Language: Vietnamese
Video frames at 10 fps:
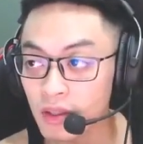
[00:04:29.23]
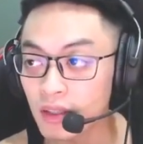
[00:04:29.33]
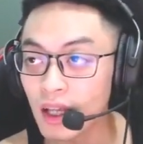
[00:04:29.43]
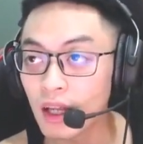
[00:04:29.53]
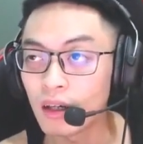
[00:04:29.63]
mình
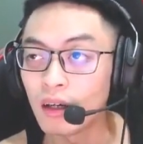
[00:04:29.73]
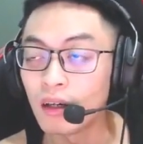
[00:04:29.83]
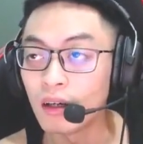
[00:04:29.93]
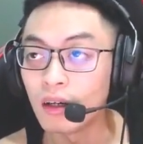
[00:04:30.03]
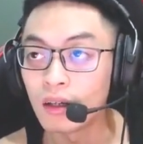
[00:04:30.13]
nhận ra là
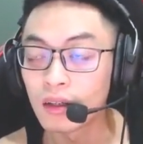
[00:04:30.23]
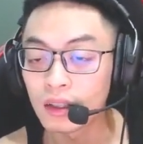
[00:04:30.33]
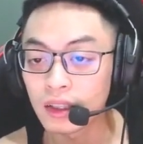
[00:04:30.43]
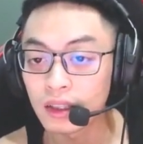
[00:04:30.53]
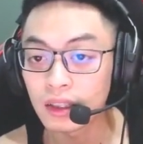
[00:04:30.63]
ờ
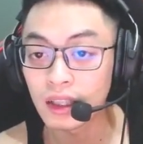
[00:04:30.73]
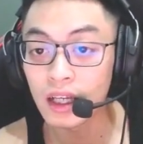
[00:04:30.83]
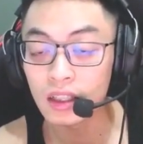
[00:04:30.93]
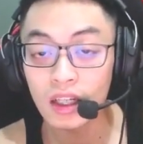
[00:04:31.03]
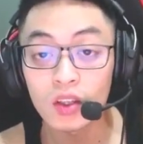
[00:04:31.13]
à, cái
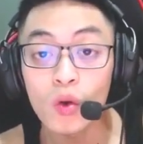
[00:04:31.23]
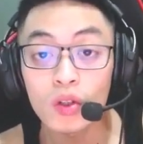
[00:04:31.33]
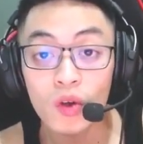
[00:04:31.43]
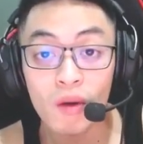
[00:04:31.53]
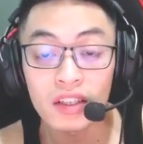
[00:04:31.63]
đấy rất là tốt
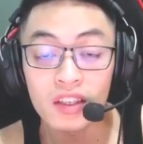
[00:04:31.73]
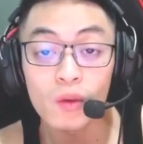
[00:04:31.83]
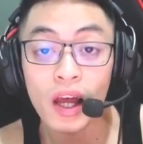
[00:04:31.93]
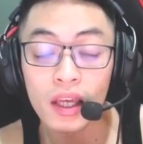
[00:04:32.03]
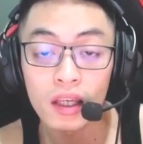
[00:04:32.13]
cho các bạn sau
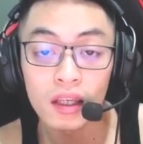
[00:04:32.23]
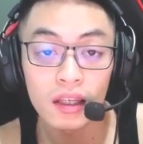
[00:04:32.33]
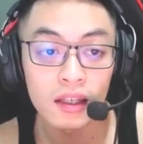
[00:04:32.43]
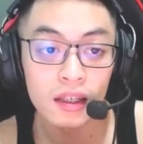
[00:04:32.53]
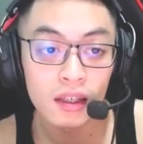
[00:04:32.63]
này
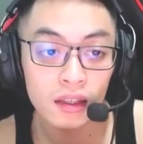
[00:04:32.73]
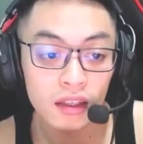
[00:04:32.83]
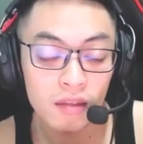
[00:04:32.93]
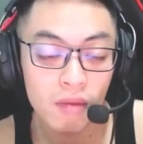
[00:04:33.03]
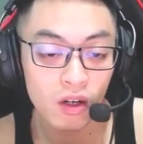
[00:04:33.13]

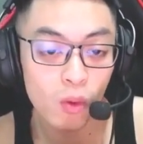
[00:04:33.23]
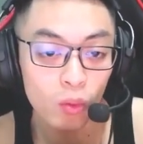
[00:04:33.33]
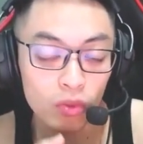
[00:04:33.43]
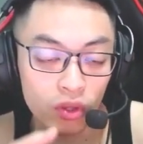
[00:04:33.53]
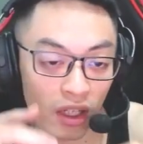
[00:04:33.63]
khi bạn có một
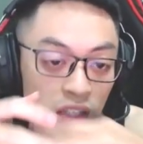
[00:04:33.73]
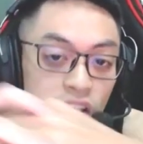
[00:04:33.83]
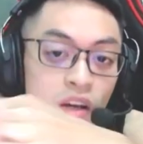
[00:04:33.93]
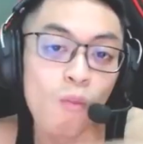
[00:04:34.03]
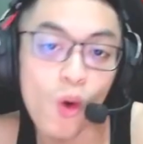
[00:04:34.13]
rất là
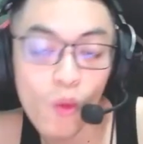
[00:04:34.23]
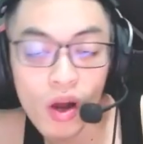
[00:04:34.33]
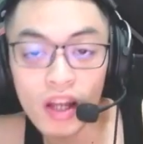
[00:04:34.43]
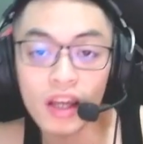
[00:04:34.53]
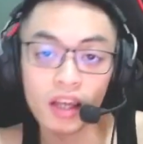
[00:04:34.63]
nhiều mối
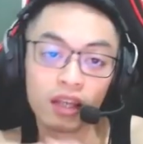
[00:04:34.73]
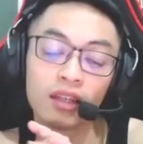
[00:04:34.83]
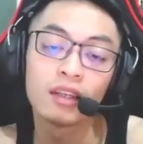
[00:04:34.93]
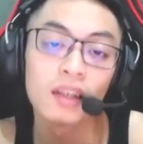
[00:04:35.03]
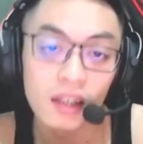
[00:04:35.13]
quan hệ thì
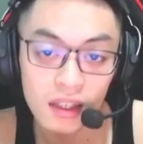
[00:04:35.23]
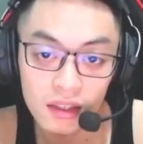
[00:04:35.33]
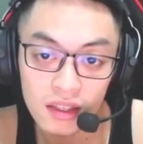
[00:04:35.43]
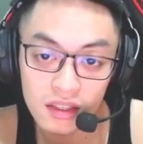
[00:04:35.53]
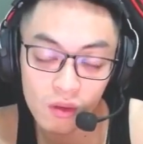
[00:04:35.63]

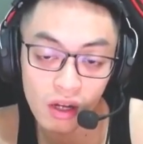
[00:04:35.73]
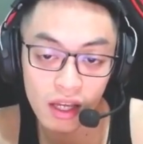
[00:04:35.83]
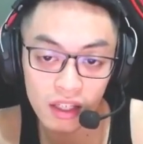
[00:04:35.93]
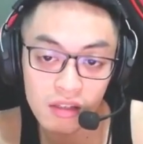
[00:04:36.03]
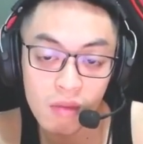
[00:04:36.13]
sau
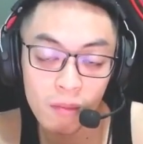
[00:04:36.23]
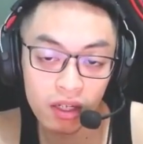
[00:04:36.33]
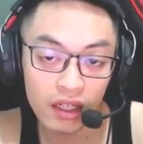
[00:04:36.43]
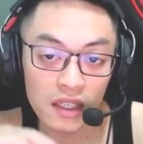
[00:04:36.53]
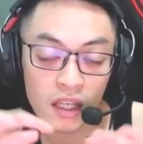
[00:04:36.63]
này khi bạn bạn
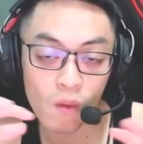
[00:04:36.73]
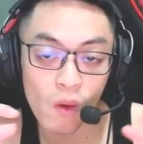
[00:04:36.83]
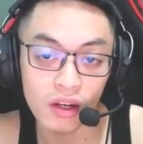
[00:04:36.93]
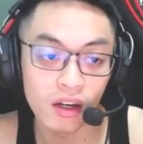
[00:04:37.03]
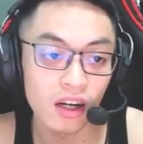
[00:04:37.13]
đi ra
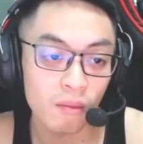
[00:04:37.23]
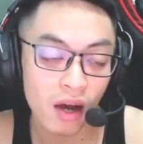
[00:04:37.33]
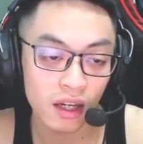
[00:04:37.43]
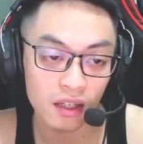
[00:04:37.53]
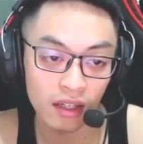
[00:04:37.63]
ngoài đời
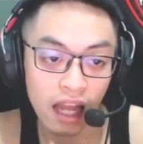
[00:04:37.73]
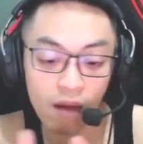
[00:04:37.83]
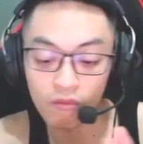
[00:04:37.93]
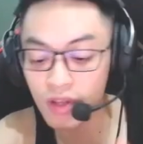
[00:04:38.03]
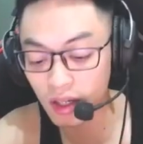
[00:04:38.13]
bạn
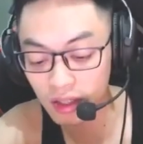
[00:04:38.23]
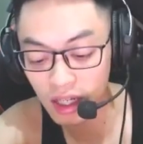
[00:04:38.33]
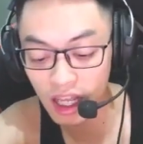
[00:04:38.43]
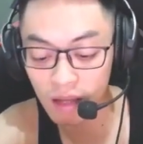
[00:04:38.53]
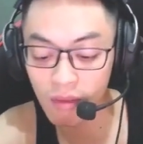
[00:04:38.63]
làm việc
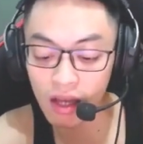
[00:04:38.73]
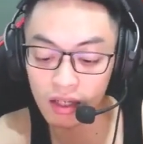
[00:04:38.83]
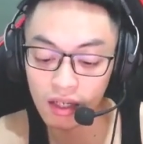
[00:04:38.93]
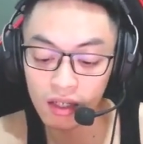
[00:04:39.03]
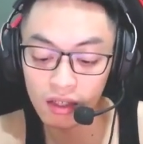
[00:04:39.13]
hay là bạn
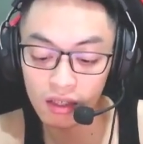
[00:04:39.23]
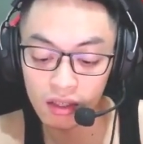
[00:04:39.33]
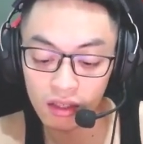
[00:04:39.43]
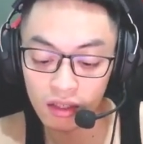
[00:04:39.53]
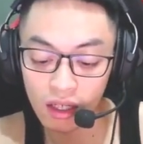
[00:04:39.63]

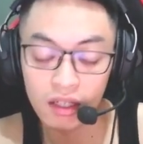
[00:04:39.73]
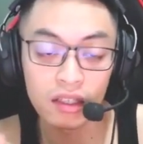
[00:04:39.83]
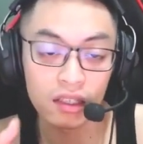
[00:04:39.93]
cần